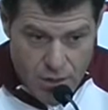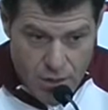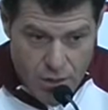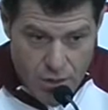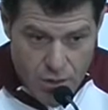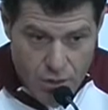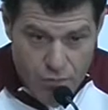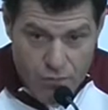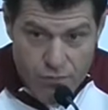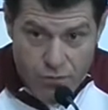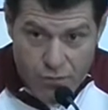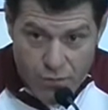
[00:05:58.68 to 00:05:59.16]

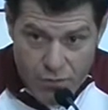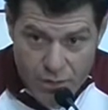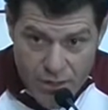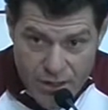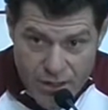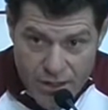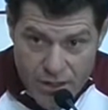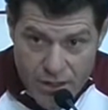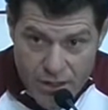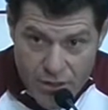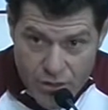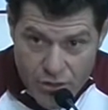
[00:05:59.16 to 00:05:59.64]
no fue
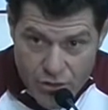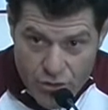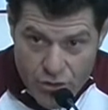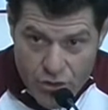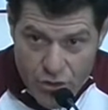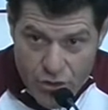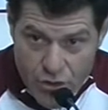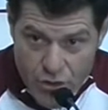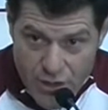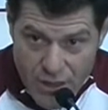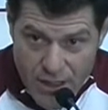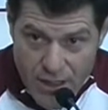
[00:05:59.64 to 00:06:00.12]
buena en el
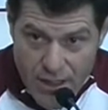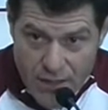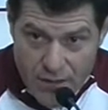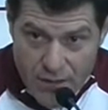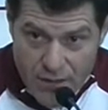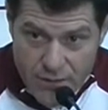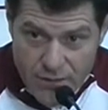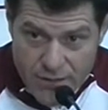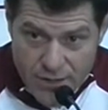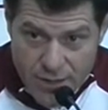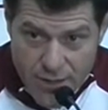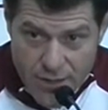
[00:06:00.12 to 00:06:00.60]
torneo
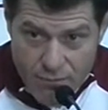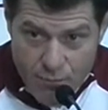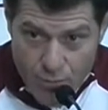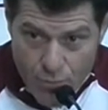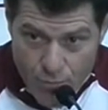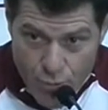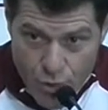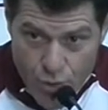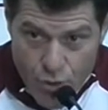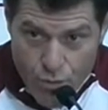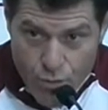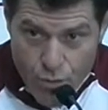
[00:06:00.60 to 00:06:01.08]
local, sacamos
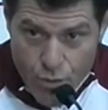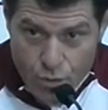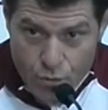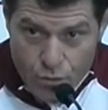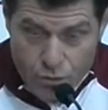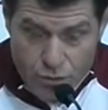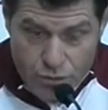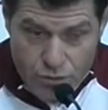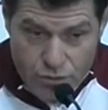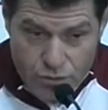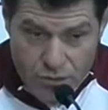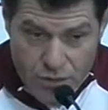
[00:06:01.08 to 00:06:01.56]
pocos
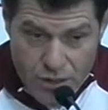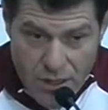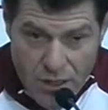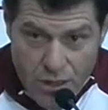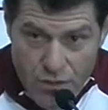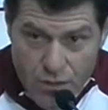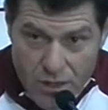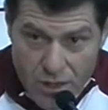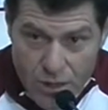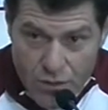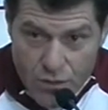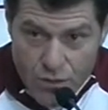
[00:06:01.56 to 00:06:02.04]
puntos.
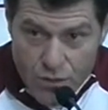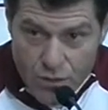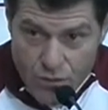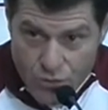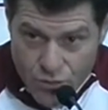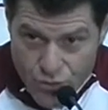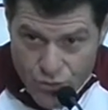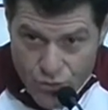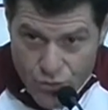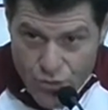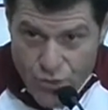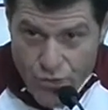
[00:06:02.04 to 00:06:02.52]
Ahora, cuando
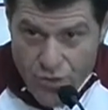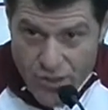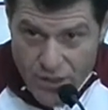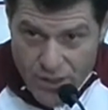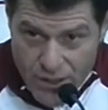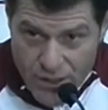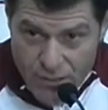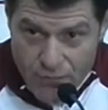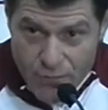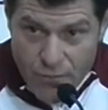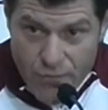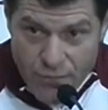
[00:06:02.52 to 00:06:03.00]
nosotros
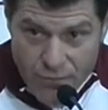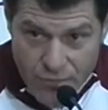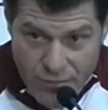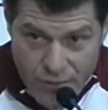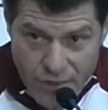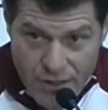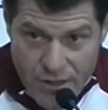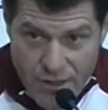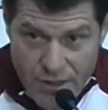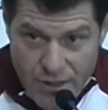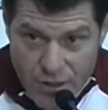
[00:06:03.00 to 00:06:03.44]
quedamos fuera de